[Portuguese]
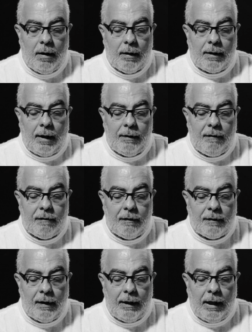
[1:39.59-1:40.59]
Calice
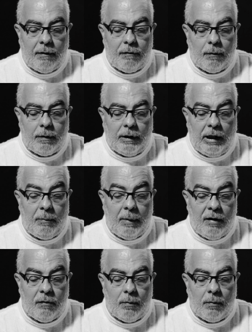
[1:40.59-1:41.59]
indelével que nem
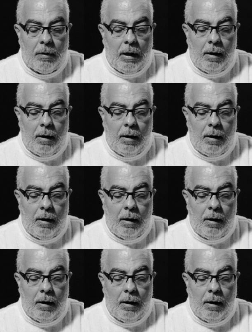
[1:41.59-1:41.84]
mesmo